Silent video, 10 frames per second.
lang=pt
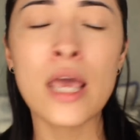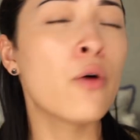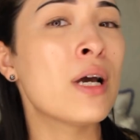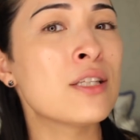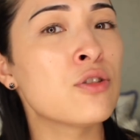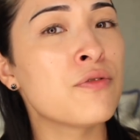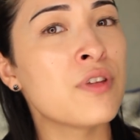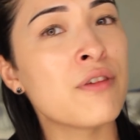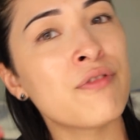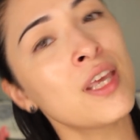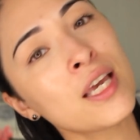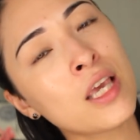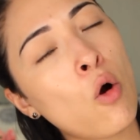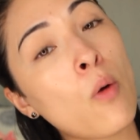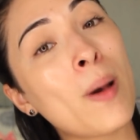eu resolvi vir
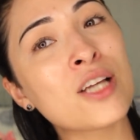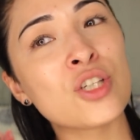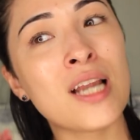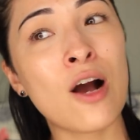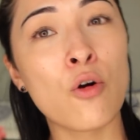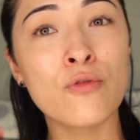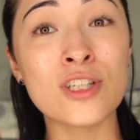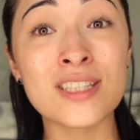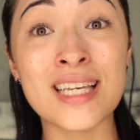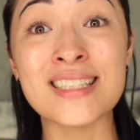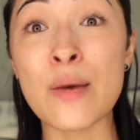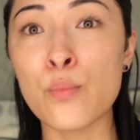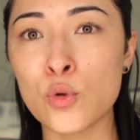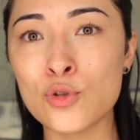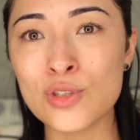aqui compartilhar com vocês. É
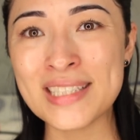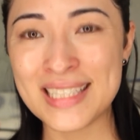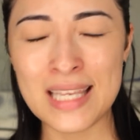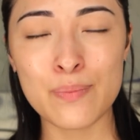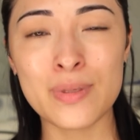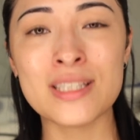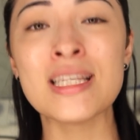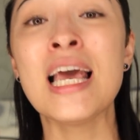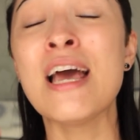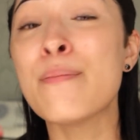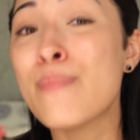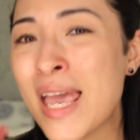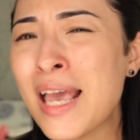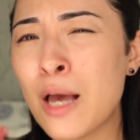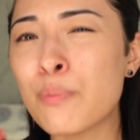muito simples,
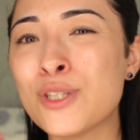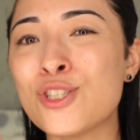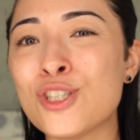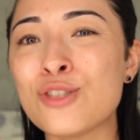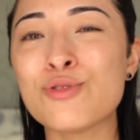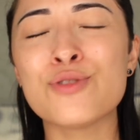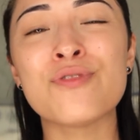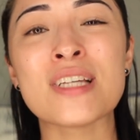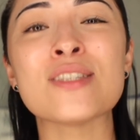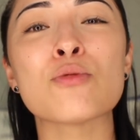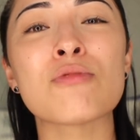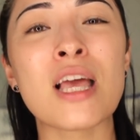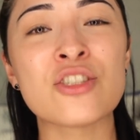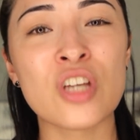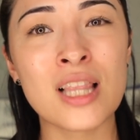bem rapidinho de fazer um
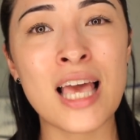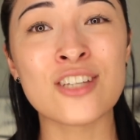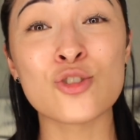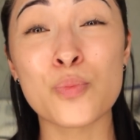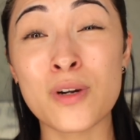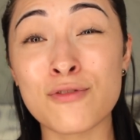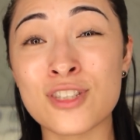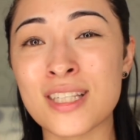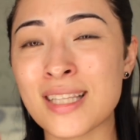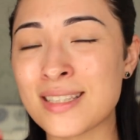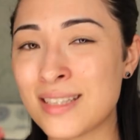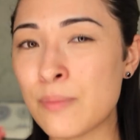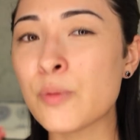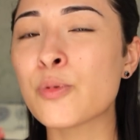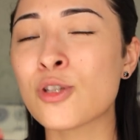teste alérgico para você estar tá
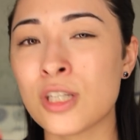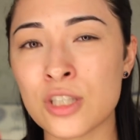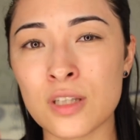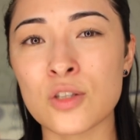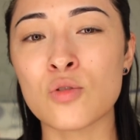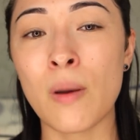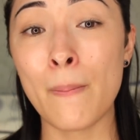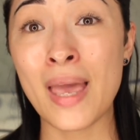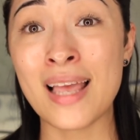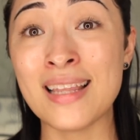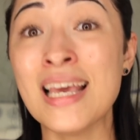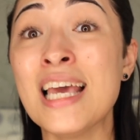sempre protegendo a sua pele